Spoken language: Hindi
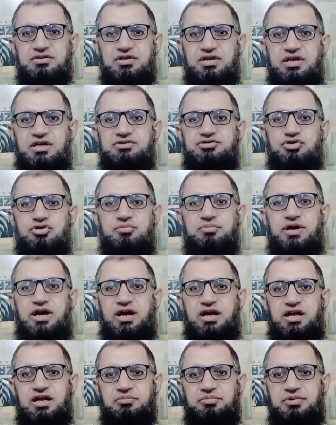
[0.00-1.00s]
तीन सौ
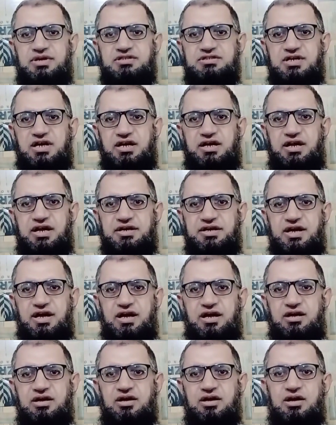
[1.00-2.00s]
रुपया एक पीस का रेट
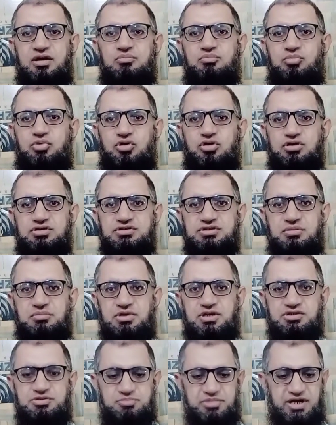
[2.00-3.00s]
है बहुत
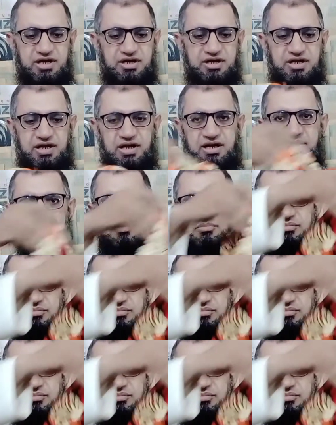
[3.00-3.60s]
ज़बरदस्त प्रिंट है